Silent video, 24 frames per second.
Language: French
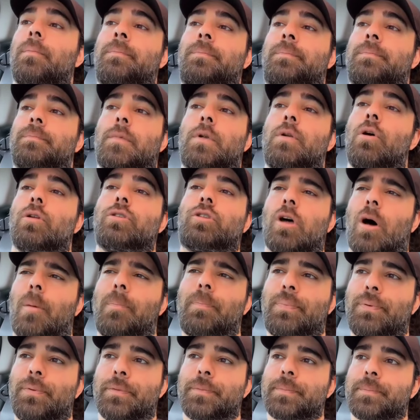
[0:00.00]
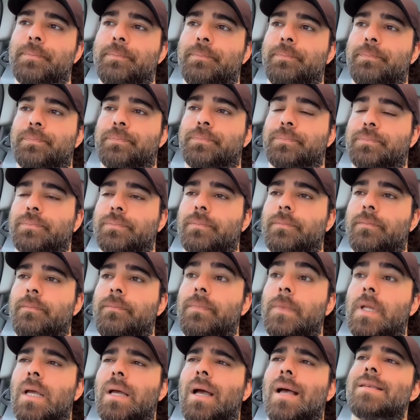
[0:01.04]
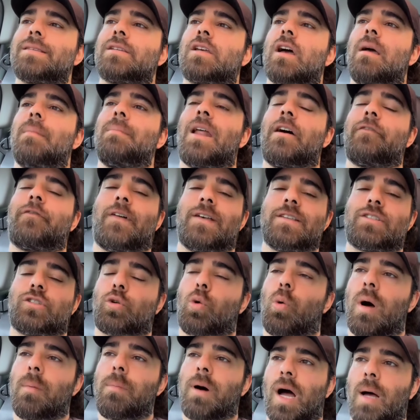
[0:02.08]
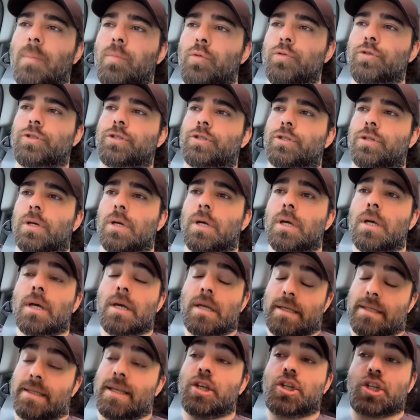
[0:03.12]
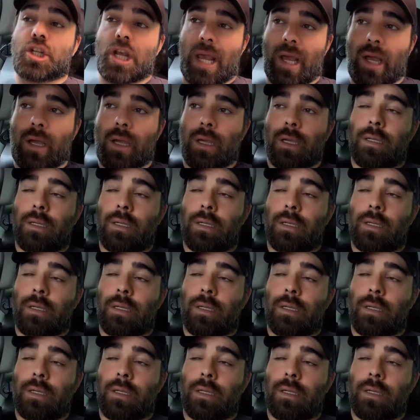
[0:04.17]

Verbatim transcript: le top reste quand même la phase 3 Brabus. C'est cher.